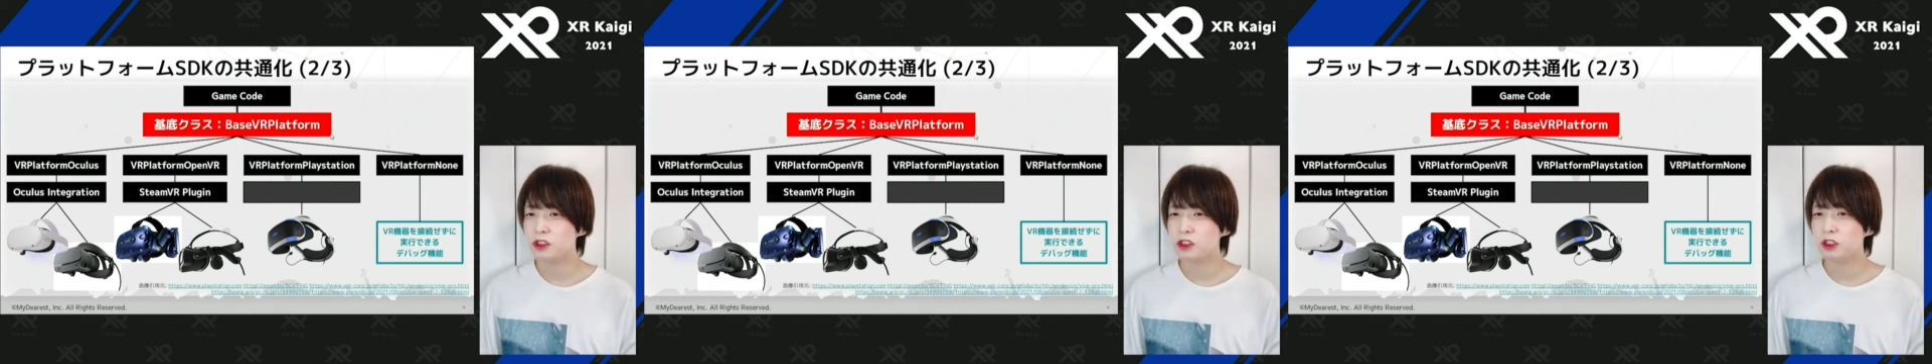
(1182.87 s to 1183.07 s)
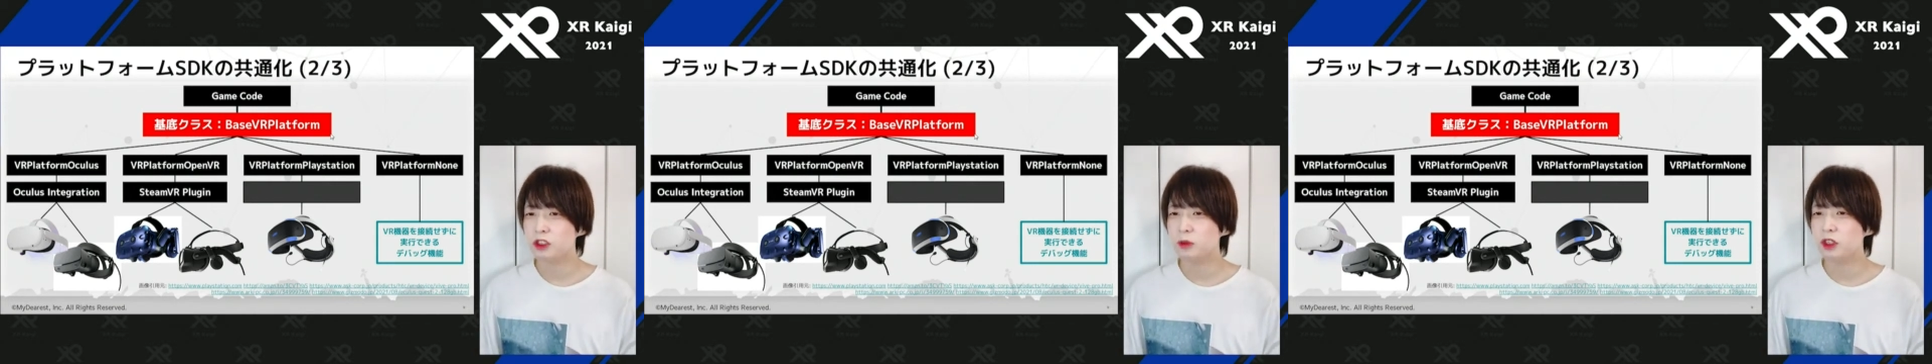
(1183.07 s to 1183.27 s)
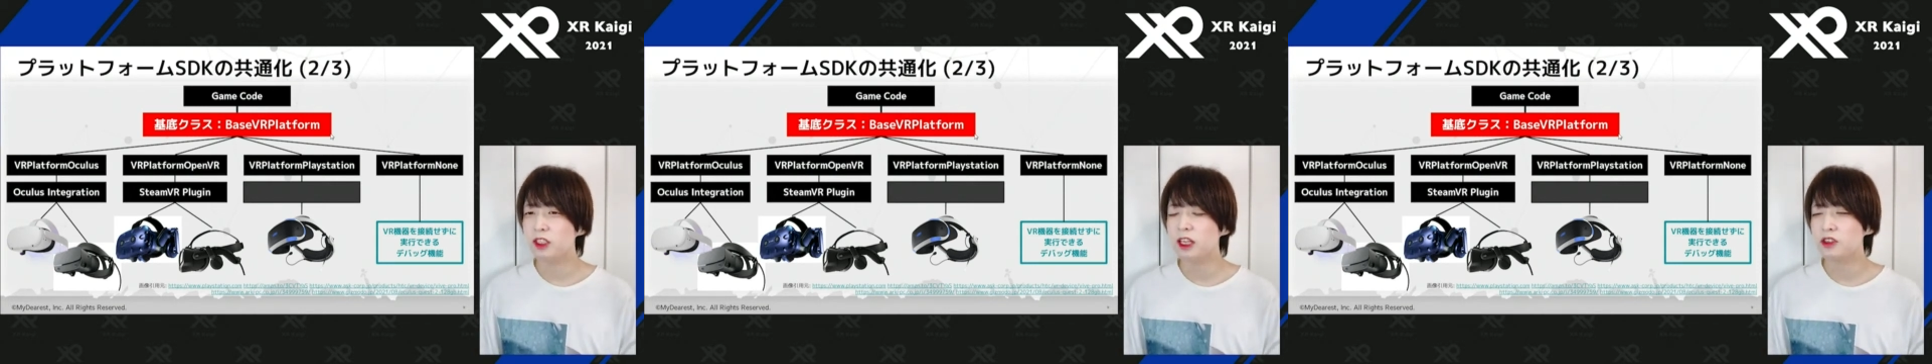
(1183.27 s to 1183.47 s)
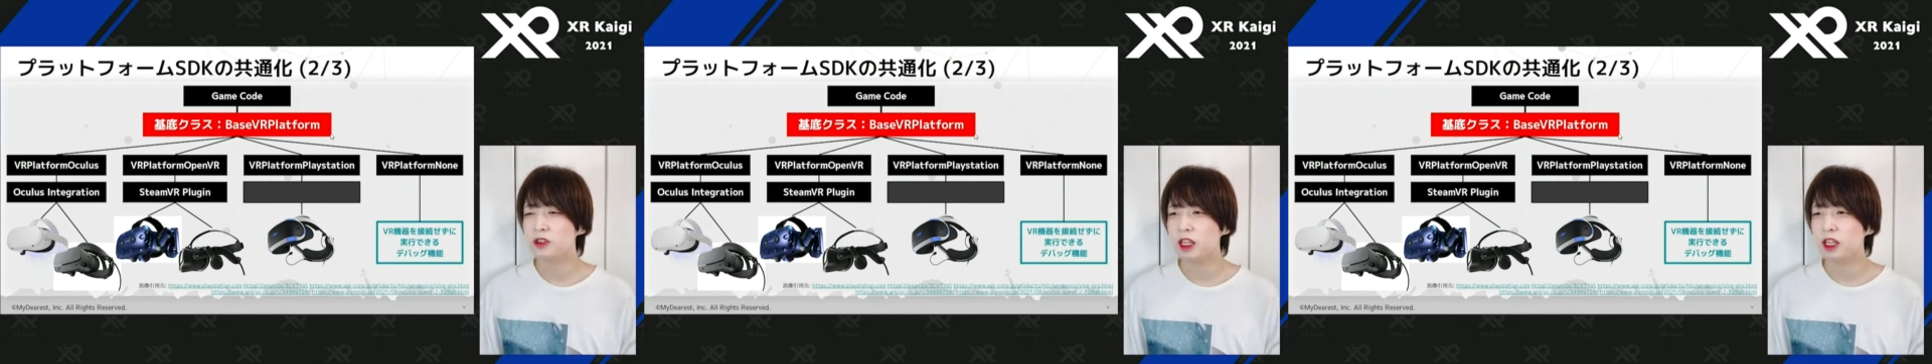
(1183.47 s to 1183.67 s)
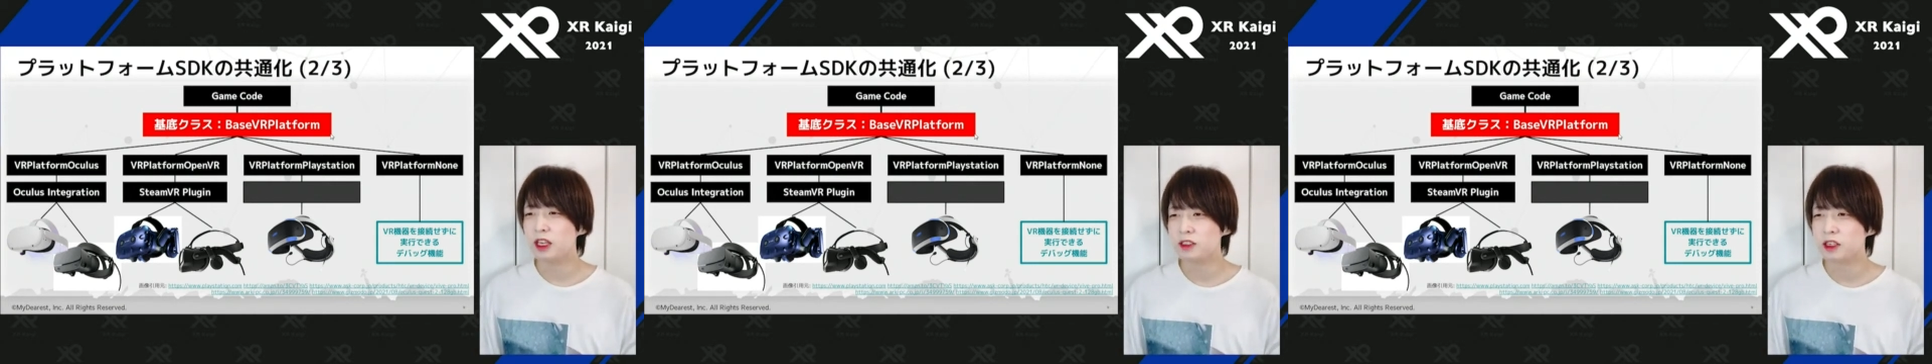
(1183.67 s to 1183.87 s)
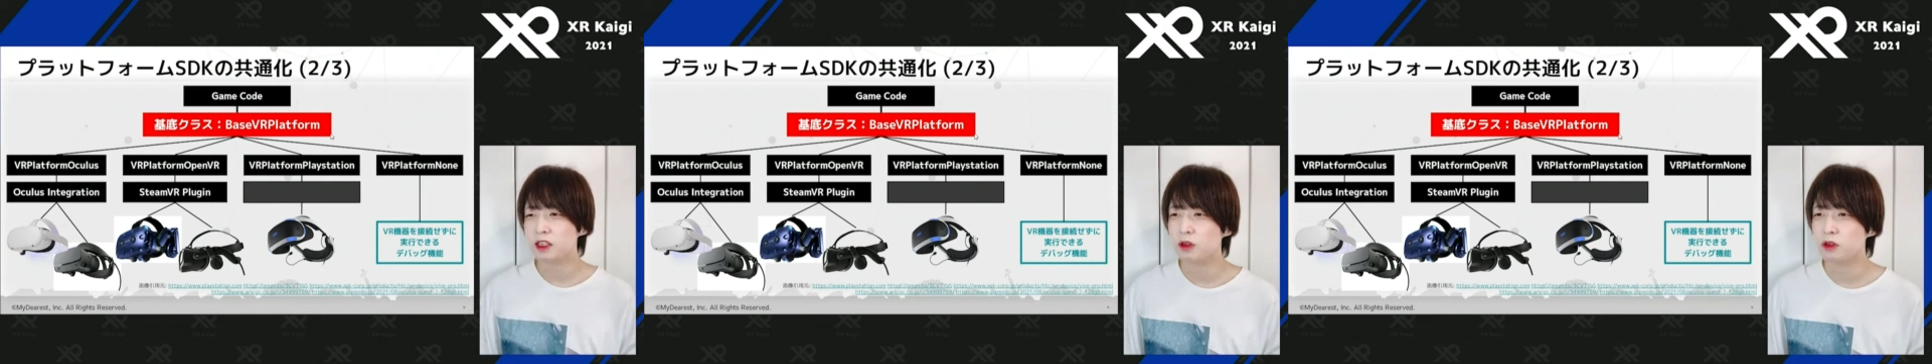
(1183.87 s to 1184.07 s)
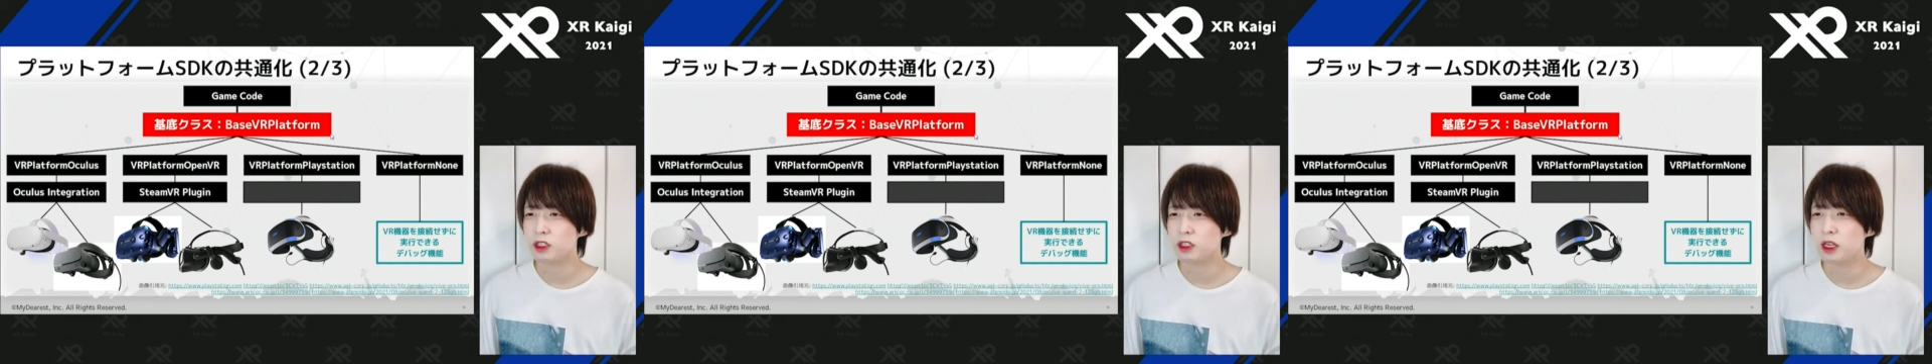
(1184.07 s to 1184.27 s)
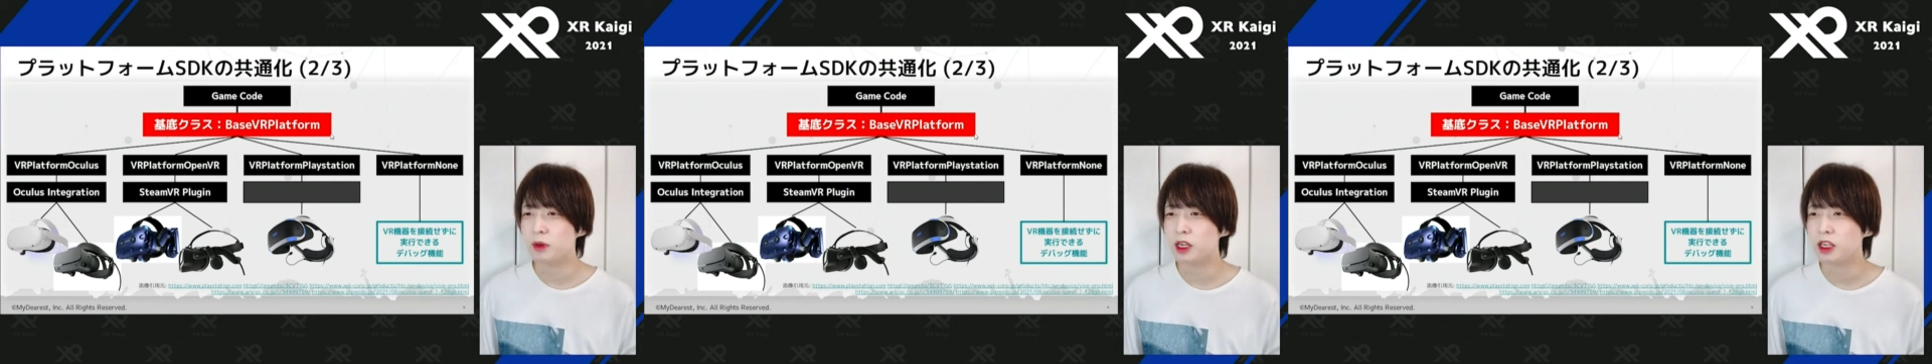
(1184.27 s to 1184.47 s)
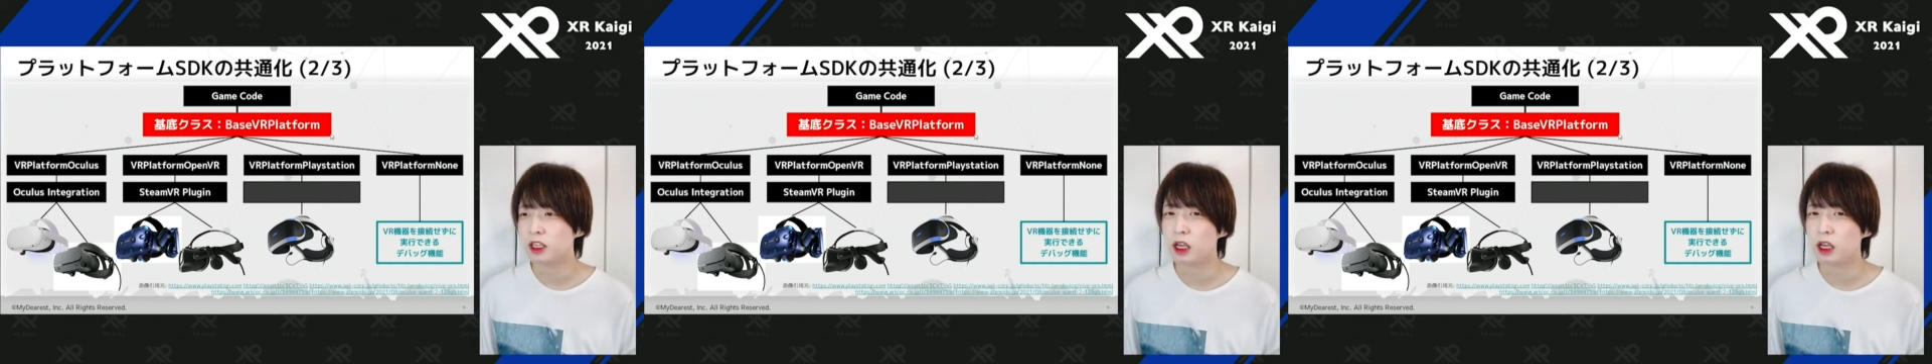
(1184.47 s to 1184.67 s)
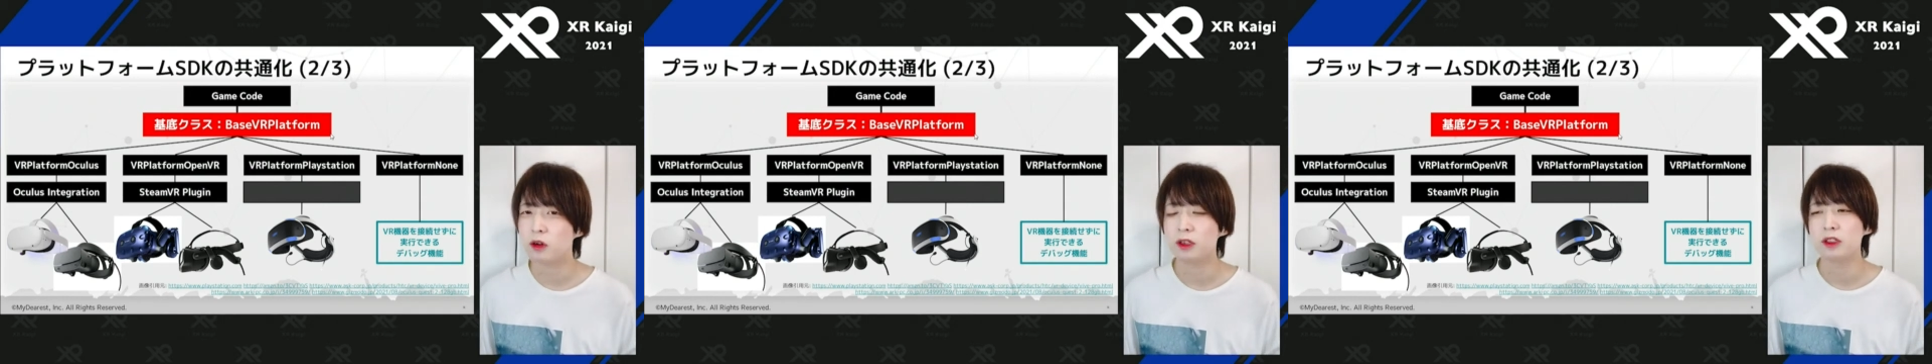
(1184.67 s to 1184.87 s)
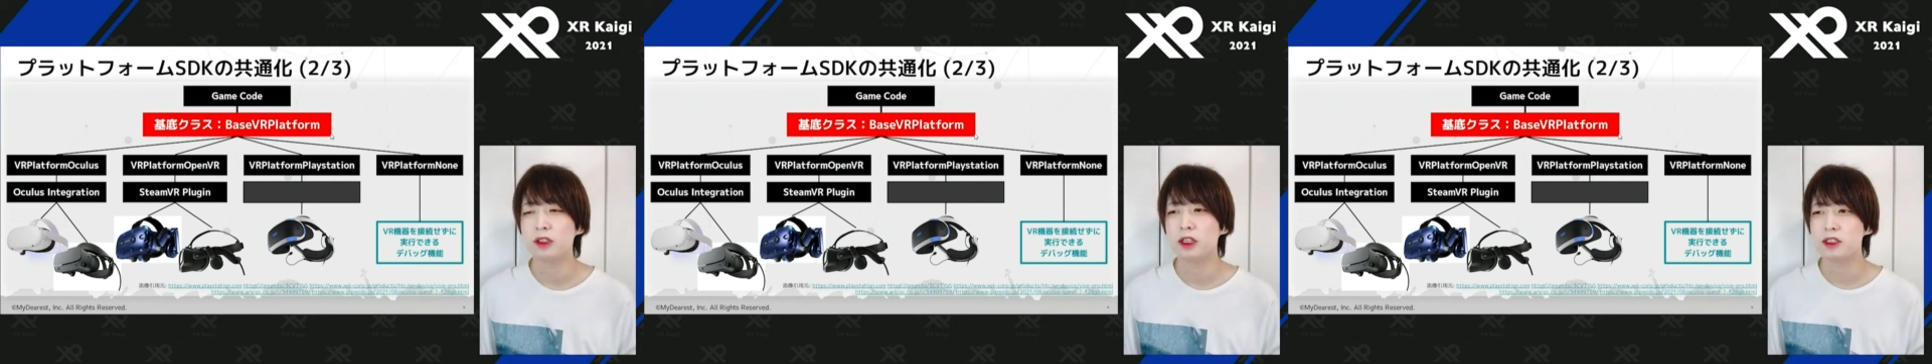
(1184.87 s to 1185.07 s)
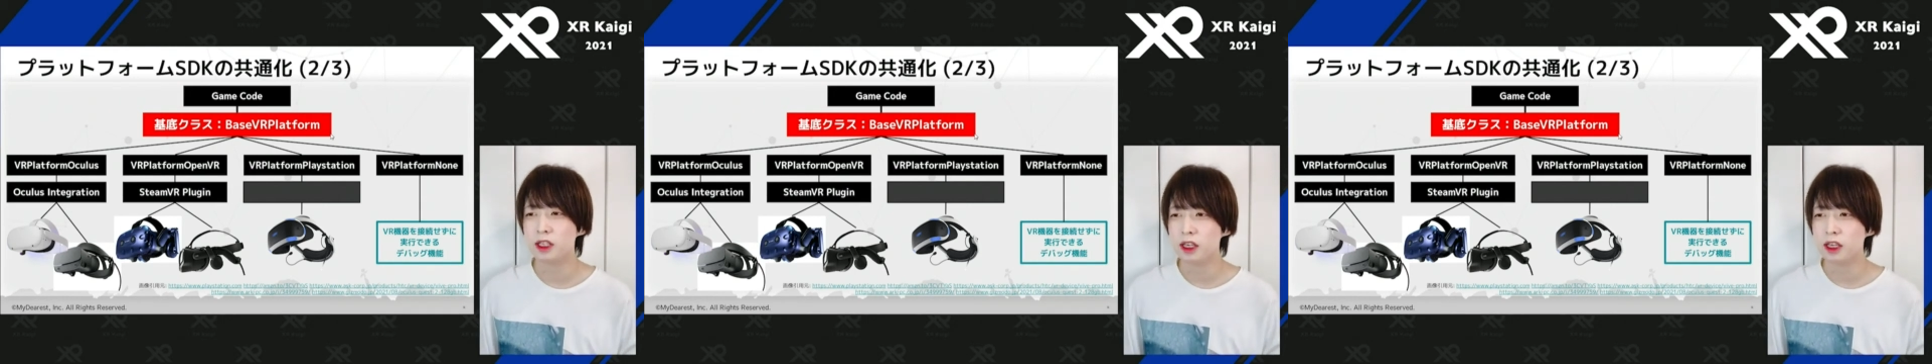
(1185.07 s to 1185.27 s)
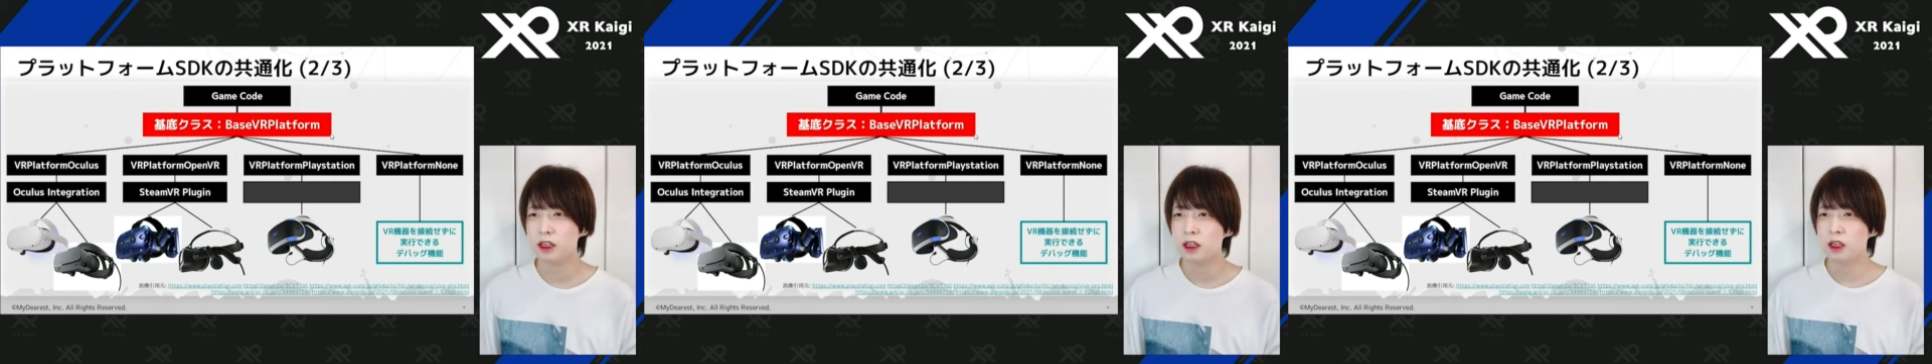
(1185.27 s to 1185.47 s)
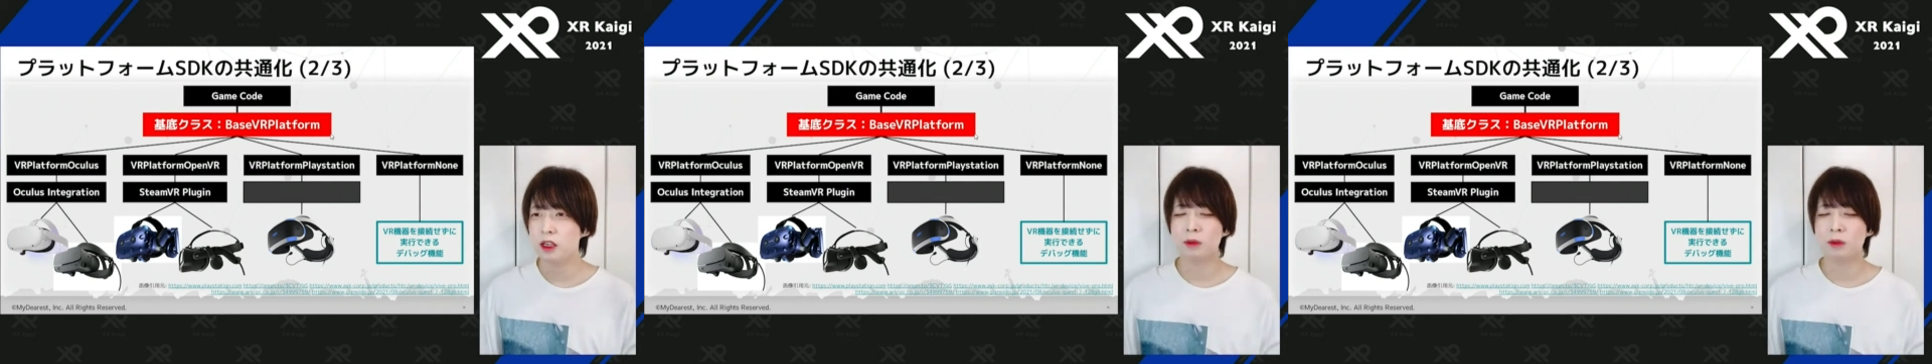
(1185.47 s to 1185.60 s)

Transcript: 通常のモニター上で作業したい場合が結構あるんですね。